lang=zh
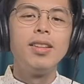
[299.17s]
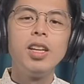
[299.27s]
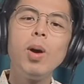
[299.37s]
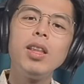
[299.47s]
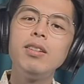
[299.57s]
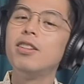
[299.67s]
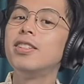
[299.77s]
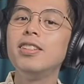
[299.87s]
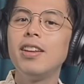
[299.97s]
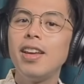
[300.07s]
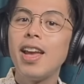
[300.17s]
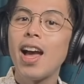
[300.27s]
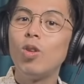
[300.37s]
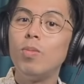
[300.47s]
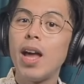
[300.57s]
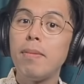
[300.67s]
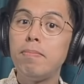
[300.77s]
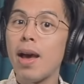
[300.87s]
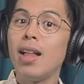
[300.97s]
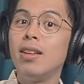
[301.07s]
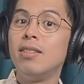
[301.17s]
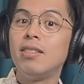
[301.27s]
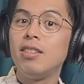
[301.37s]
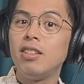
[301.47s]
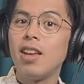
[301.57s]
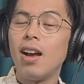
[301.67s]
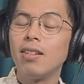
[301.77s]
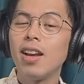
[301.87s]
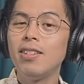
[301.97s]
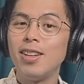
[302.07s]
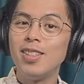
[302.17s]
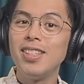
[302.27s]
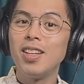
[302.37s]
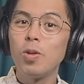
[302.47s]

听完了人性的黑暗，我们来 balance 一下，看人性的